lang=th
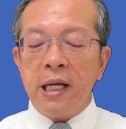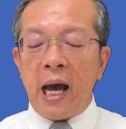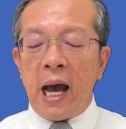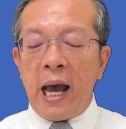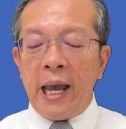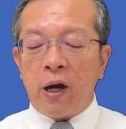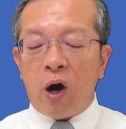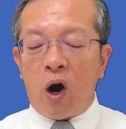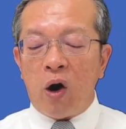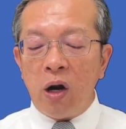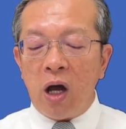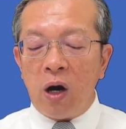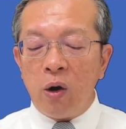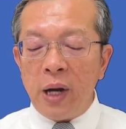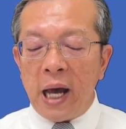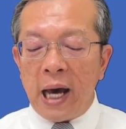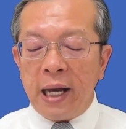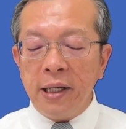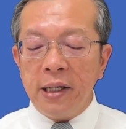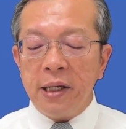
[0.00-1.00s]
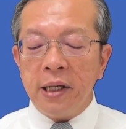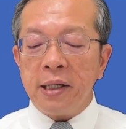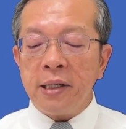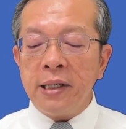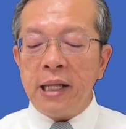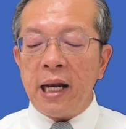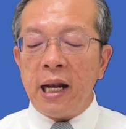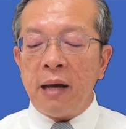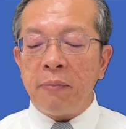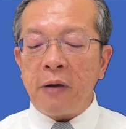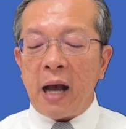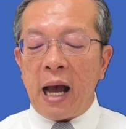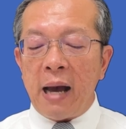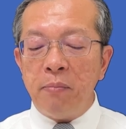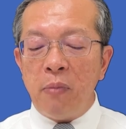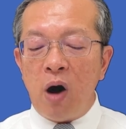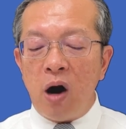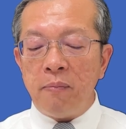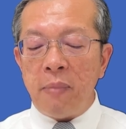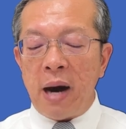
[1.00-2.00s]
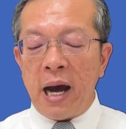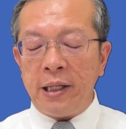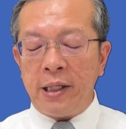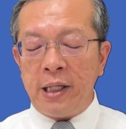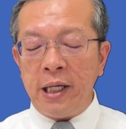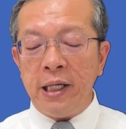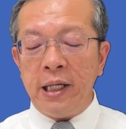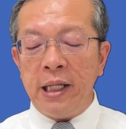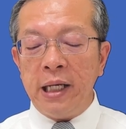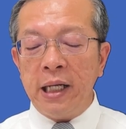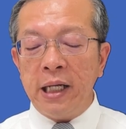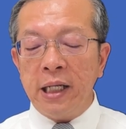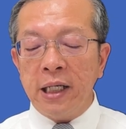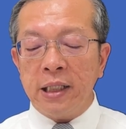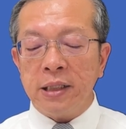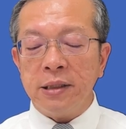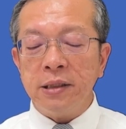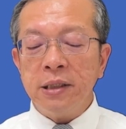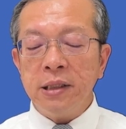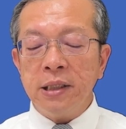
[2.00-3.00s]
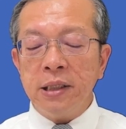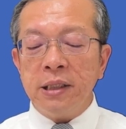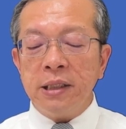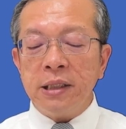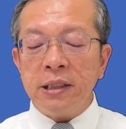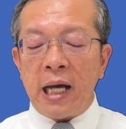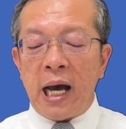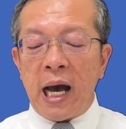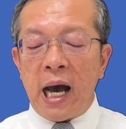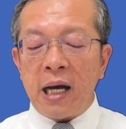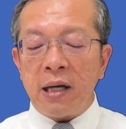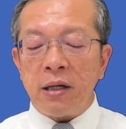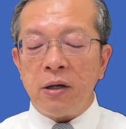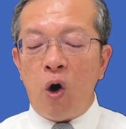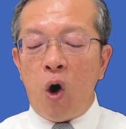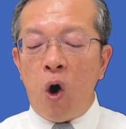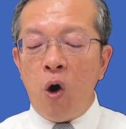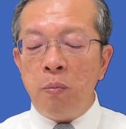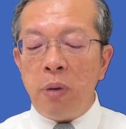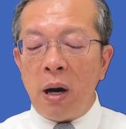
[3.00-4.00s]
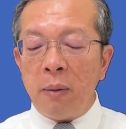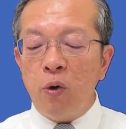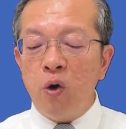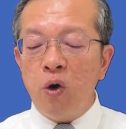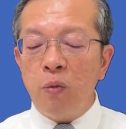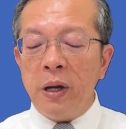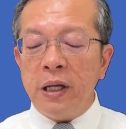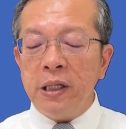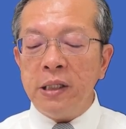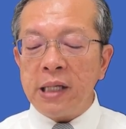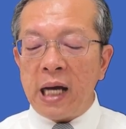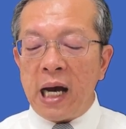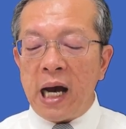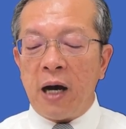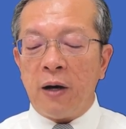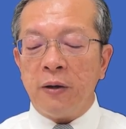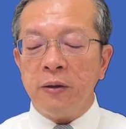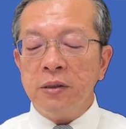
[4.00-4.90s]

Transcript: ให้เขาเหล่านั้นได้รับการมอบหมายที่ดีเลิศจากองค์พระผู้เป็นเจ้า